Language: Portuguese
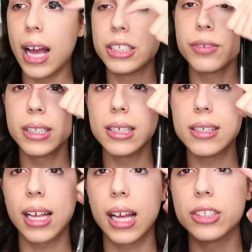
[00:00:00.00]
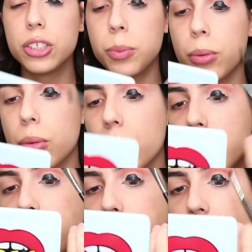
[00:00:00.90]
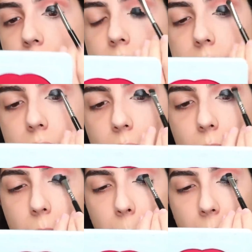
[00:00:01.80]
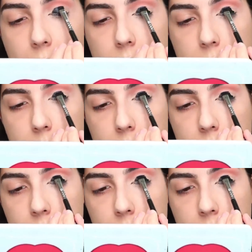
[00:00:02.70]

A gente vai desenhar tipo um meio círculo mesmo.